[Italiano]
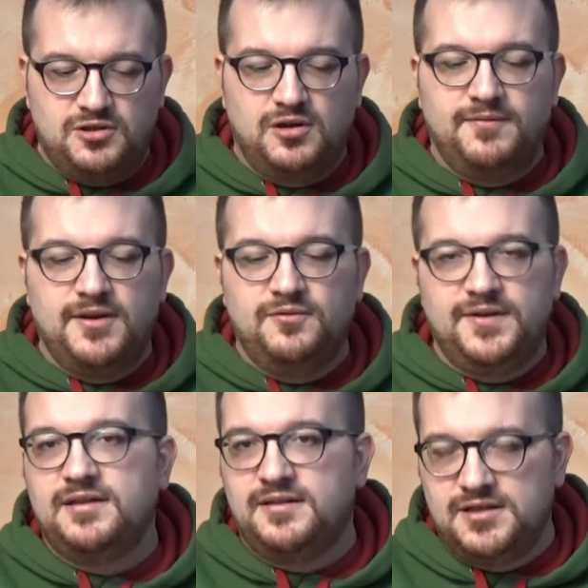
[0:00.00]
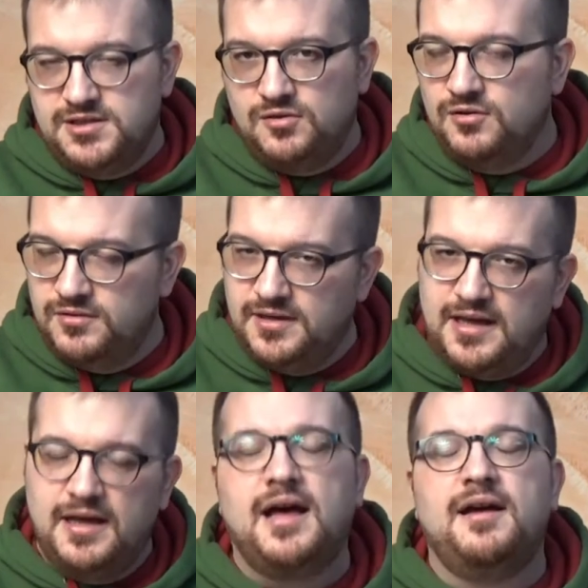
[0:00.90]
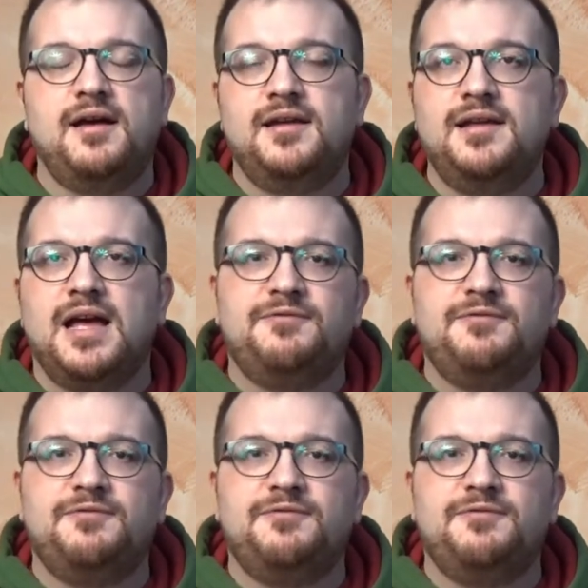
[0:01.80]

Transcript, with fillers: si trovano vintage con eh,